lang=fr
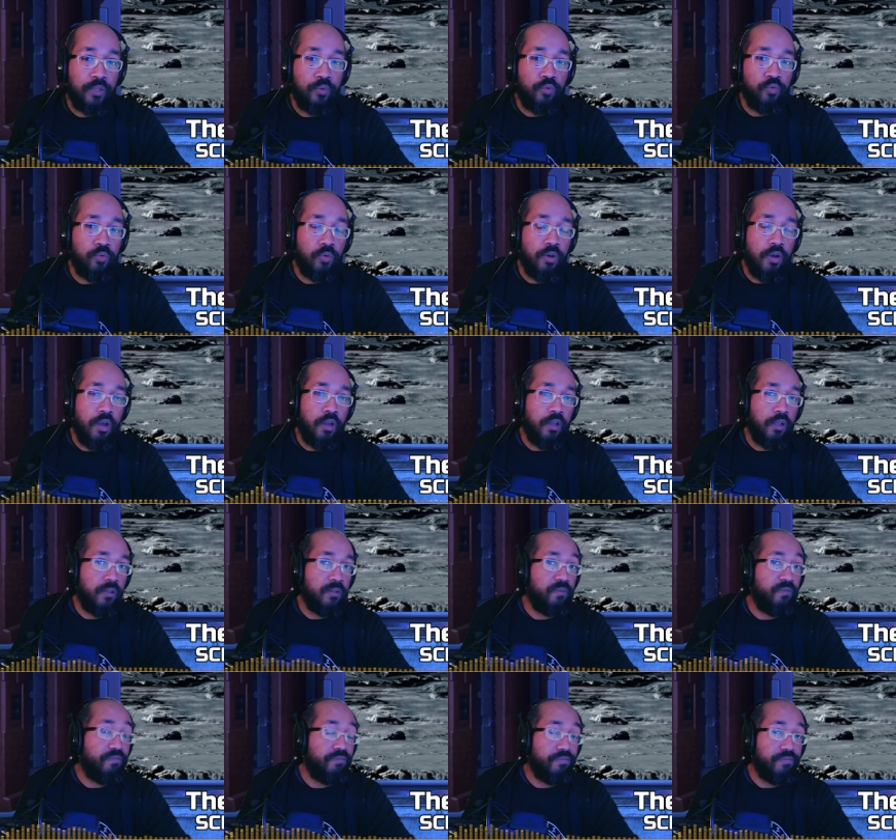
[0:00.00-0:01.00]
toujours
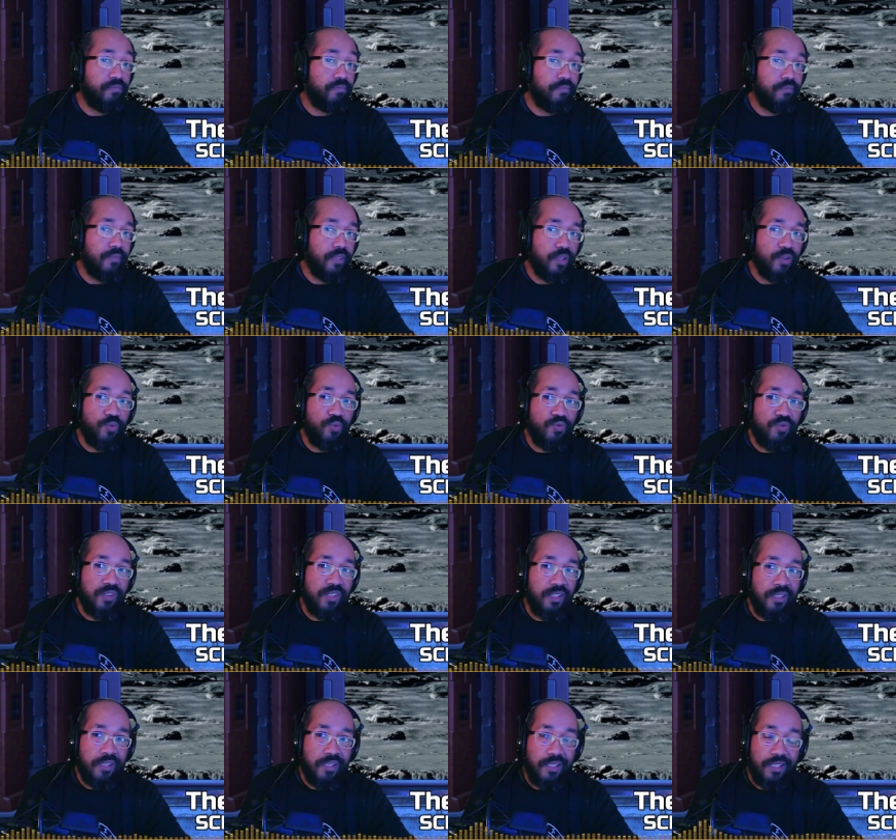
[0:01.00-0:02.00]
un, un
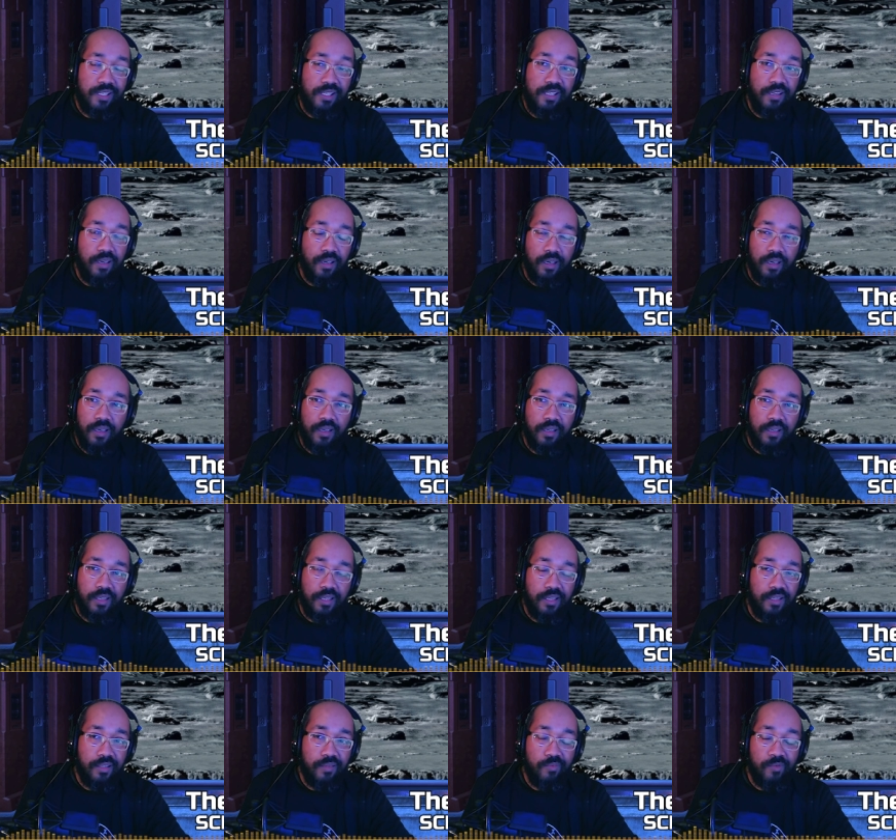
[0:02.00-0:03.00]
sujet qui,
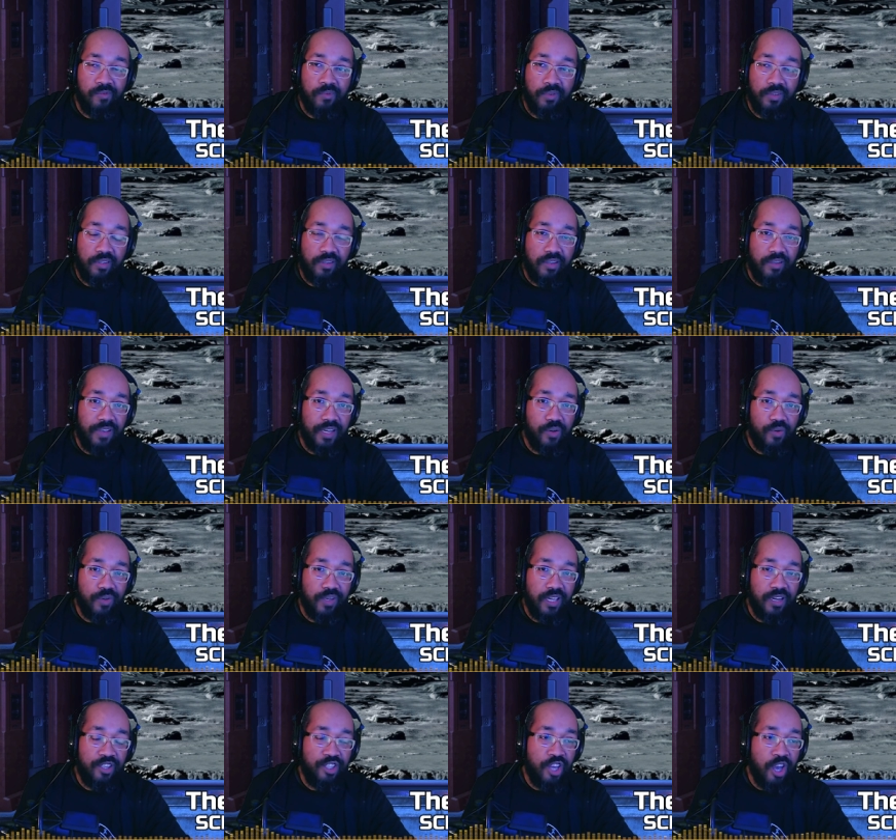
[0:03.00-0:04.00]
qui, bon, avec
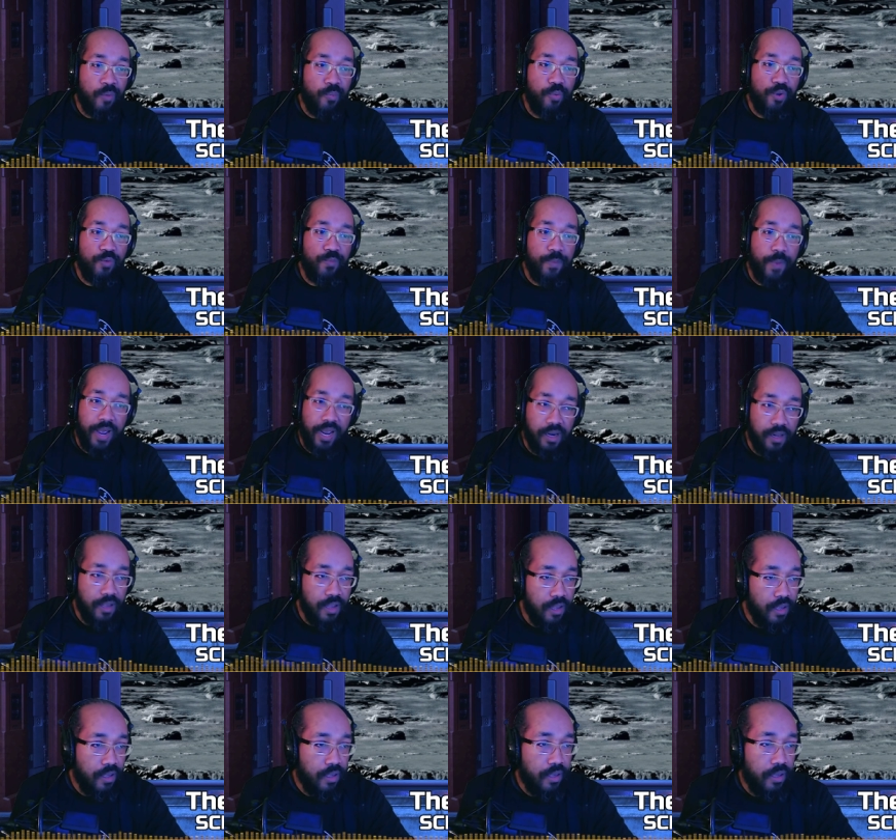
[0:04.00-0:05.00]
lequel j'ai un peu de mal.
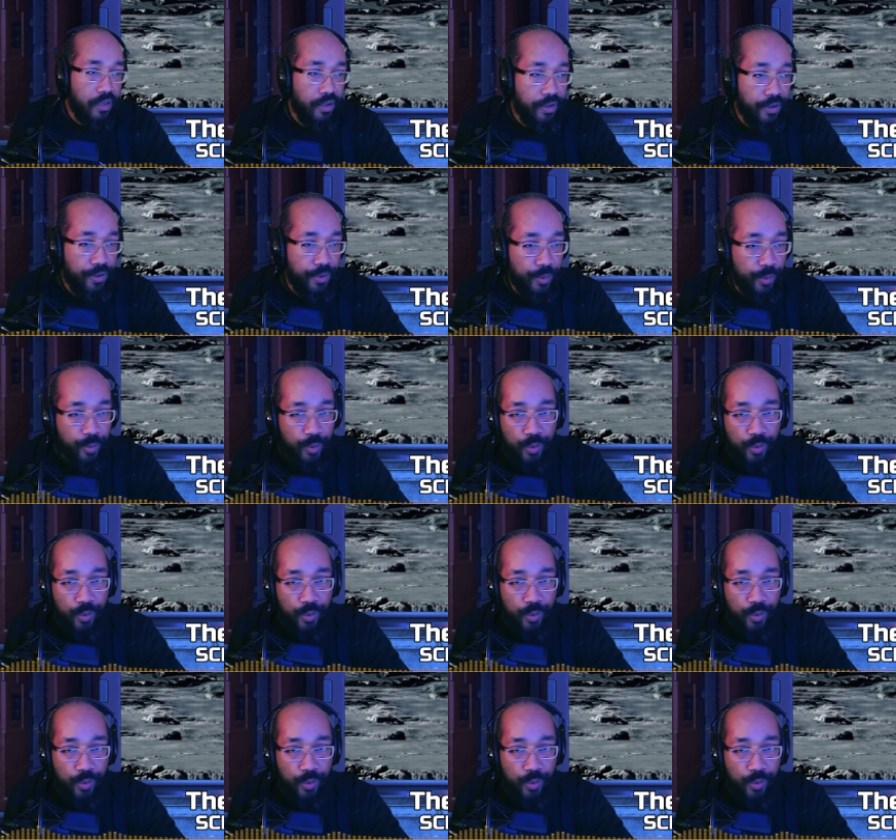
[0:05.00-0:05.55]
ce